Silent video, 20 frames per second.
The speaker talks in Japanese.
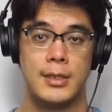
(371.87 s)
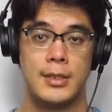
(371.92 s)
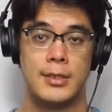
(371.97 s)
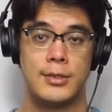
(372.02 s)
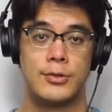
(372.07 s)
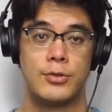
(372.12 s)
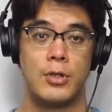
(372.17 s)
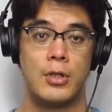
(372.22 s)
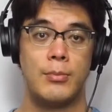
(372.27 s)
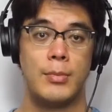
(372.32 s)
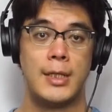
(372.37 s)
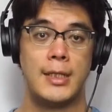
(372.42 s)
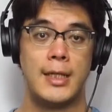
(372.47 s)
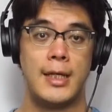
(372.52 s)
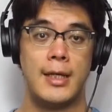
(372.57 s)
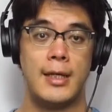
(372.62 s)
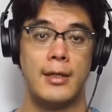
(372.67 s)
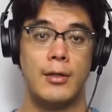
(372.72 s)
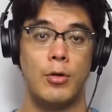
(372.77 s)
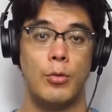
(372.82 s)
それま
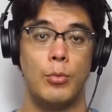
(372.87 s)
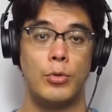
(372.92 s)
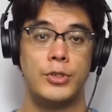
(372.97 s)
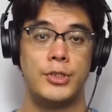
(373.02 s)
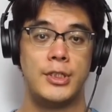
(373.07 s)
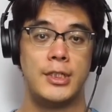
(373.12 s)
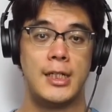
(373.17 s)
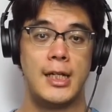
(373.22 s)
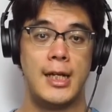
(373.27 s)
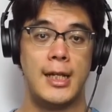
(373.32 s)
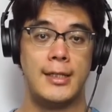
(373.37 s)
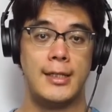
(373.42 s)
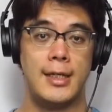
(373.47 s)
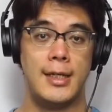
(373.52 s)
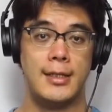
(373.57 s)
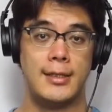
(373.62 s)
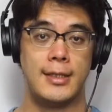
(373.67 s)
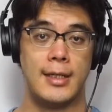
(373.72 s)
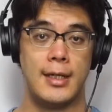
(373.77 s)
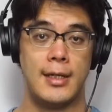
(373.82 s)
で重んじられて
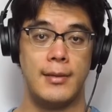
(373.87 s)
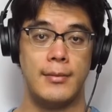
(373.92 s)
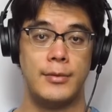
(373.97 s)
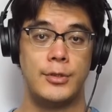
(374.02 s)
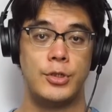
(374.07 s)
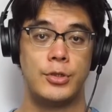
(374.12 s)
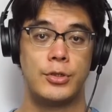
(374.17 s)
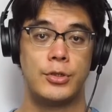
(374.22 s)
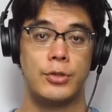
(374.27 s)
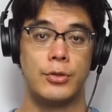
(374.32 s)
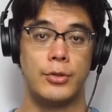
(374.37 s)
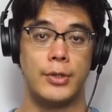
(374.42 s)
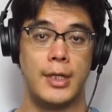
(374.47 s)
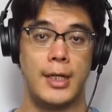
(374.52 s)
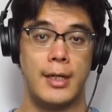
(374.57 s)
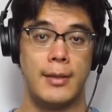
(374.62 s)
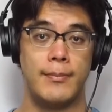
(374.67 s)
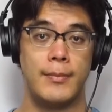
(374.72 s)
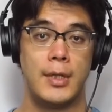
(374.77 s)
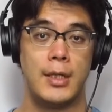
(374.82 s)
いた儒教
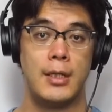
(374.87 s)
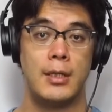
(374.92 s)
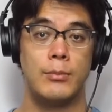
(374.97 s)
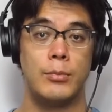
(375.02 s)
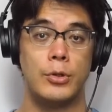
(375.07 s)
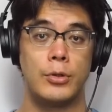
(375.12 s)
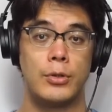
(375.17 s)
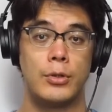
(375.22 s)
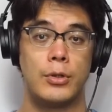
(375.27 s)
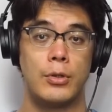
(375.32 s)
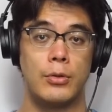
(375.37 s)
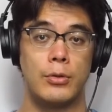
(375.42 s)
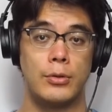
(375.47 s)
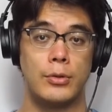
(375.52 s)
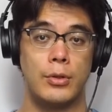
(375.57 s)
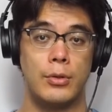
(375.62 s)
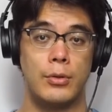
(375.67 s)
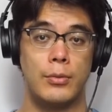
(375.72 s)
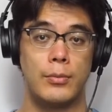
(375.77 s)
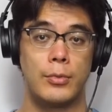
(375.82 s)
や仏教
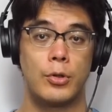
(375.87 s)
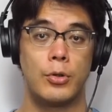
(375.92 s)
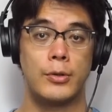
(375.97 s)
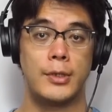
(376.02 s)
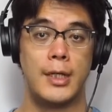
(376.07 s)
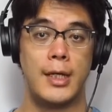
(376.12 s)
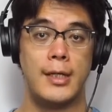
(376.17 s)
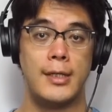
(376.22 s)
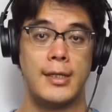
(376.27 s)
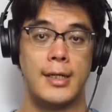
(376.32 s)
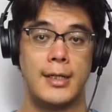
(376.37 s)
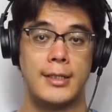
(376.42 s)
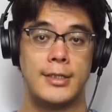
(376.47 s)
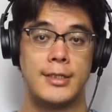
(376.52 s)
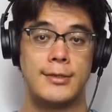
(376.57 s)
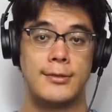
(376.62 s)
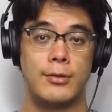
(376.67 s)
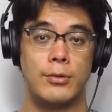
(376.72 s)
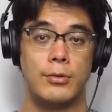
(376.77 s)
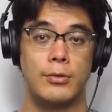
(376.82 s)
の古典や思
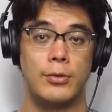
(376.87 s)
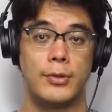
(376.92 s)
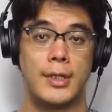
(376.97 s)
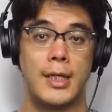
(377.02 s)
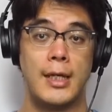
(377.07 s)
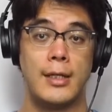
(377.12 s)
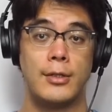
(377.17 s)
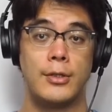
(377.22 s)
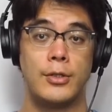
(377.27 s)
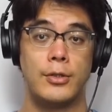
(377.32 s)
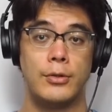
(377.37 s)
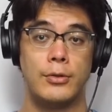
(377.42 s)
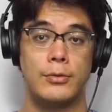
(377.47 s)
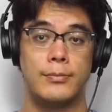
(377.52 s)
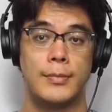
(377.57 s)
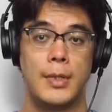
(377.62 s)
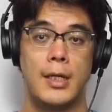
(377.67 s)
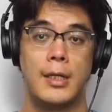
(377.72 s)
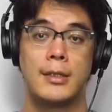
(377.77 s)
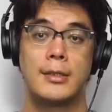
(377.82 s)
想の研究、
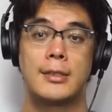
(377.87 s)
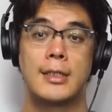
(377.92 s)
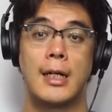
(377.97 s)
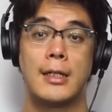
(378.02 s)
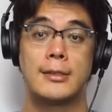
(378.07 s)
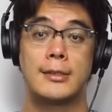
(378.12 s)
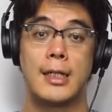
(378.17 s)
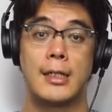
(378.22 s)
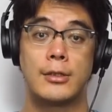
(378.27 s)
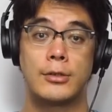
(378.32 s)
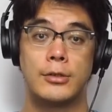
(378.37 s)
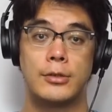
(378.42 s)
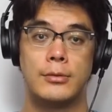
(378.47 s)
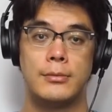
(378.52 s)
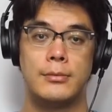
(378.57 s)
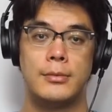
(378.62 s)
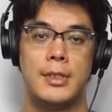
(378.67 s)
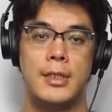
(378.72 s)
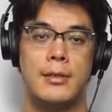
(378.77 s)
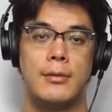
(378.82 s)
漢学
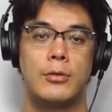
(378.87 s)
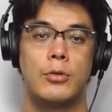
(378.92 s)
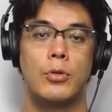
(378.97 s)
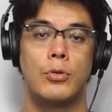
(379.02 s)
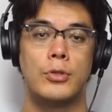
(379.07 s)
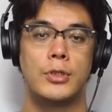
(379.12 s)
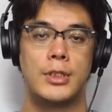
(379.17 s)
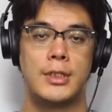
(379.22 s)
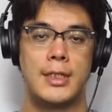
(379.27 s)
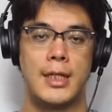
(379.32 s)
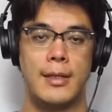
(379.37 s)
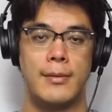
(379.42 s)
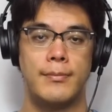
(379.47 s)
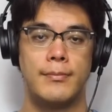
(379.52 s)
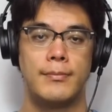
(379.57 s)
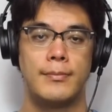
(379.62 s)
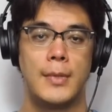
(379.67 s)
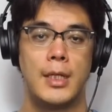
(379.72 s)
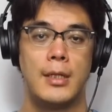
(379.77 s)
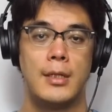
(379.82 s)
にこうして、
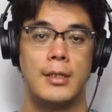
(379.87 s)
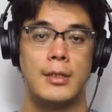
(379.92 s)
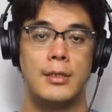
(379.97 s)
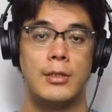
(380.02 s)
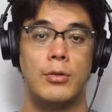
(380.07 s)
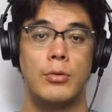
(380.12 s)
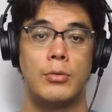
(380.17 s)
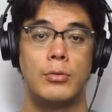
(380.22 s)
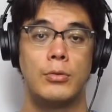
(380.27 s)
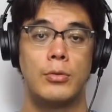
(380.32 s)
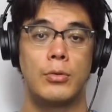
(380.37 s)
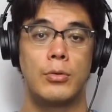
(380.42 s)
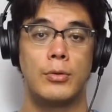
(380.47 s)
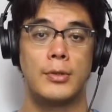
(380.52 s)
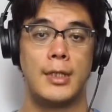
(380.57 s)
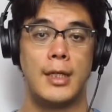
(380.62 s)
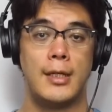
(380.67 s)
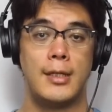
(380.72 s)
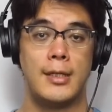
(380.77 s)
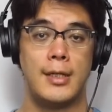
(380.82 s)
日本の古
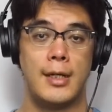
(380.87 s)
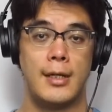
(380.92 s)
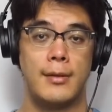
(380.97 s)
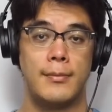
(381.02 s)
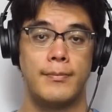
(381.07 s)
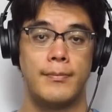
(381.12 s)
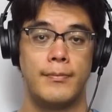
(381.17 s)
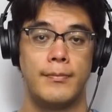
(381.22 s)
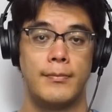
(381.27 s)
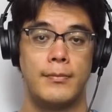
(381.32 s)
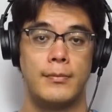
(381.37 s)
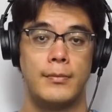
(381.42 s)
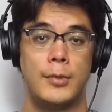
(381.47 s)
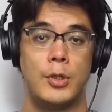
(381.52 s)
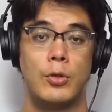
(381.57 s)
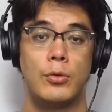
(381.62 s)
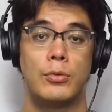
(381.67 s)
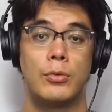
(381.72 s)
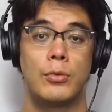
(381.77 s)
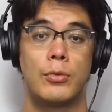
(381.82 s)
典や、日
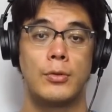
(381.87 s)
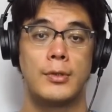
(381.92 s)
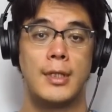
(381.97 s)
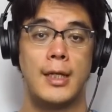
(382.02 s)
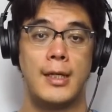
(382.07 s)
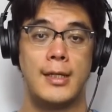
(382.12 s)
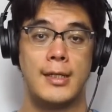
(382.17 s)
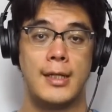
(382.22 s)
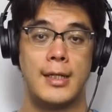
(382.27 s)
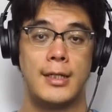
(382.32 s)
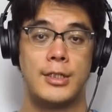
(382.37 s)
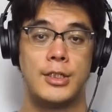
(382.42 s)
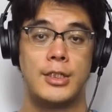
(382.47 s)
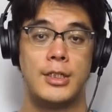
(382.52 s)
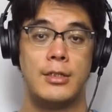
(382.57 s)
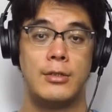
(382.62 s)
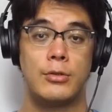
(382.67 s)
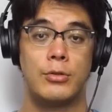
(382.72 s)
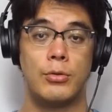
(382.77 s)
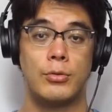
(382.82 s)
本の古典や
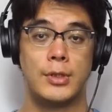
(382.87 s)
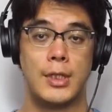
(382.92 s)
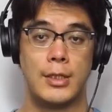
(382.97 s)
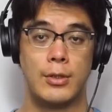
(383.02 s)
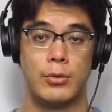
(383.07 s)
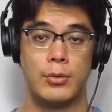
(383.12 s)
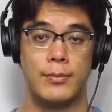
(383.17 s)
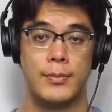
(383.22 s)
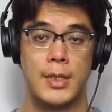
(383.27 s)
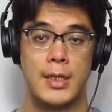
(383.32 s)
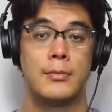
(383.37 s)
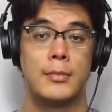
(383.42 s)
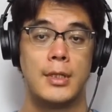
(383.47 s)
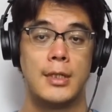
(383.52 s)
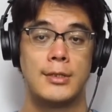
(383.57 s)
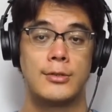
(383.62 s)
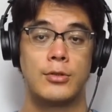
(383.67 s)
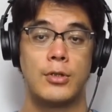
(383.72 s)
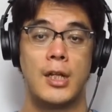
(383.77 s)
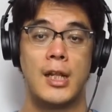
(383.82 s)
神道など、
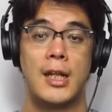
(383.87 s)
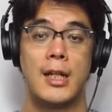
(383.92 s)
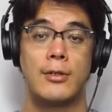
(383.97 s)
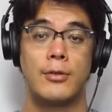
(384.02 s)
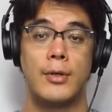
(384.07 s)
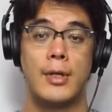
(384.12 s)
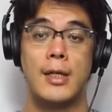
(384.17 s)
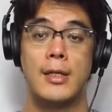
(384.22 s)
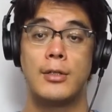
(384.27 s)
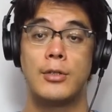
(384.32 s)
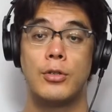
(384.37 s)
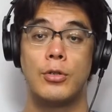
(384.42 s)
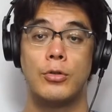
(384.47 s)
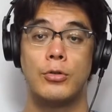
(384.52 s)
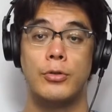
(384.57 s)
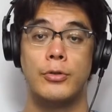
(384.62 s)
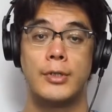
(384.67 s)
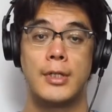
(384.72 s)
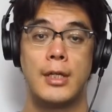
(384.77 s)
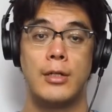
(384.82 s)
それらの影響
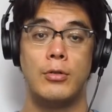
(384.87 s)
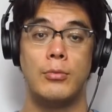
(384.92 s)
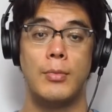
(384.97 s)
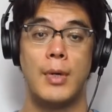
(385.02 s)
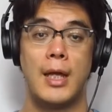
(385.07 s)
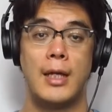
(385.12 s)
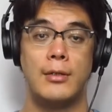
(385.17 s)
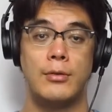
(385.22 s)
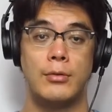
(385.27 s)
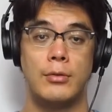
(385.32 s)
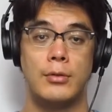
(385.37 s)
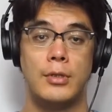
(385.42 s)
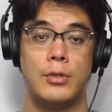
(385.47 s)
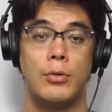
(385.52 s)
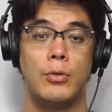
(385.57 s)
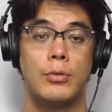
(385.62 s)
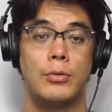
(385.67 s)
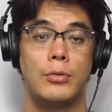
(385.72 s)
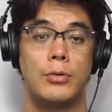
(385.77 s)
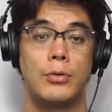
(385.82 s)
を受ける前の日
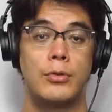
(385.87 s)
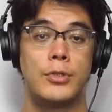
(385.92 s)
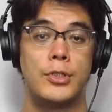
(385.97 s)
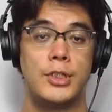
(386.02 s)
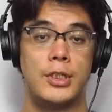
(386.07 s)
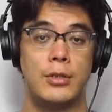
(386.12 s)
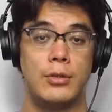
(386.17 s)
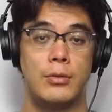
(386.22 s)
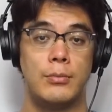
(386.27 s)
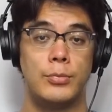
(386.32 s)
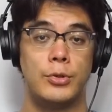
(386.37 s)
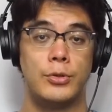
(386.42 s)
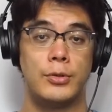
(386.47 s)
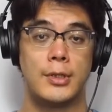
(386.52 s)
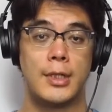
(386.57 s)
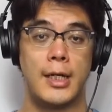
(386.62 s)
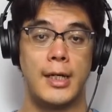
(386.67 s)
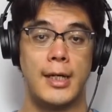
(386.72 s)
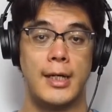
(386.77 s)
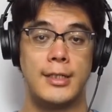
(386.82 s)
本独自の文
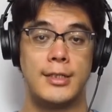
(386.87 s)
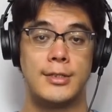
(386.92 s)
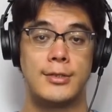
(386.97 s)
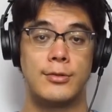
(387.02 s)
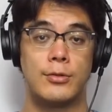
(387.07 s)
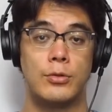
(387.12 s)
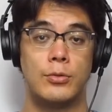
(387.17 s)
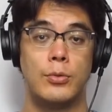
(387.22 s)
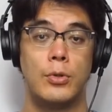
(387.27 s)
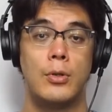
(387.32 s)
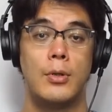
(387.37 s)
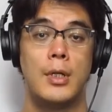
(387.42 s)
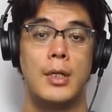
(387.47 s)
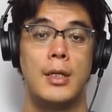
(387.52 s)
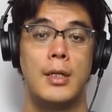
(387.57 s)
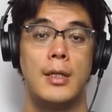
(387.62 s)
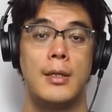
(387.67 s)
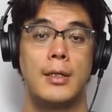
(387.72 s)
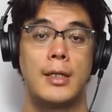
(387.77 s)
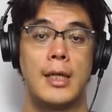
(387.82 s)
化や思想を
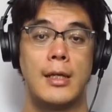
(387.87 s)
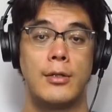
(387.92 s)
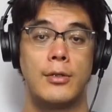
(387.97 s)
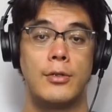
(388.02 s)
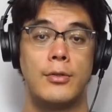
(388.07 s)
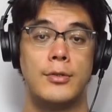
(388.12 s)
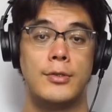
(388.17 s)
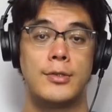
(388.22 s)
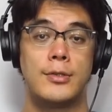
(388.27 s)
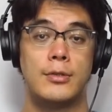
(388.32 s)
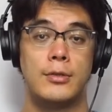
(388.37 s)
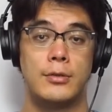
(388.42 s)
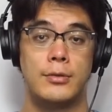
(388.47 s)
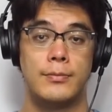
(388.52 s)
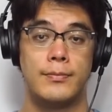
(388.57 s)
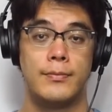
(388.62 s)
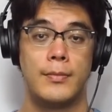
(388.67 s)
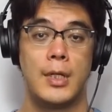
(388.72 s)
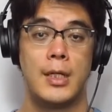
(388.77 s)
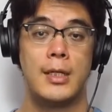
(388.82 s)
研究する
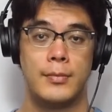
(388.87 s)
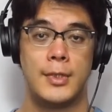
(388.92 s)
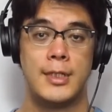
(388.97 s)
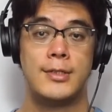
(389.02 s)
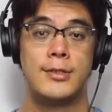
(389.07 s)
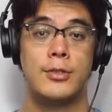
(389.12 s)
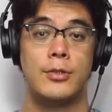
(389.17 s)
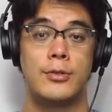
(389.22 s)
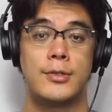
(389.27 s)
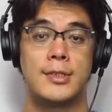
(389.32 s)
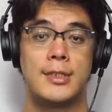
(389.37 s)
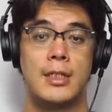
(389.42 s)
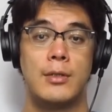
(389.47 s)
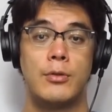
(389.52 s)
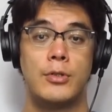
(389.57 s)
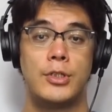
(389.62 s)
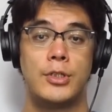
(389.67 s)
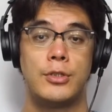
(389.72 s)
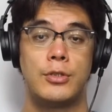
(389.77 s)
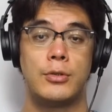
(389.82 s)
必要性を
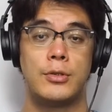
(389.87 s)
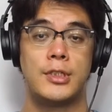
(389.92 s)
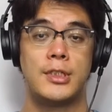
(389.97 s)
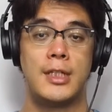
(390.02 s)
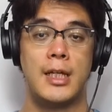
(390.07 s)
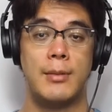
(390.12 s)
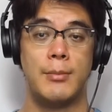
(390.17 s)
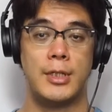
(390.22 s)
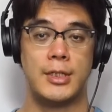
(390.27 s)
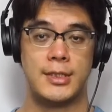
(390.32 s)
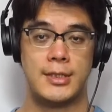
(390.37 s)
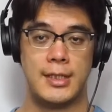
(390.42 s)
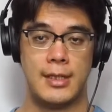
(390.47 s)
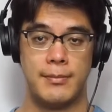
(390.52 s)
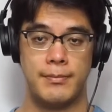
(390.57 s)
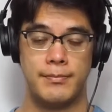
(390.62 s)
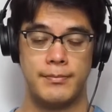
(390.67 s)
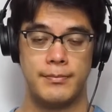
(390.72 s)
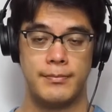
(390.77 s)
主張していました。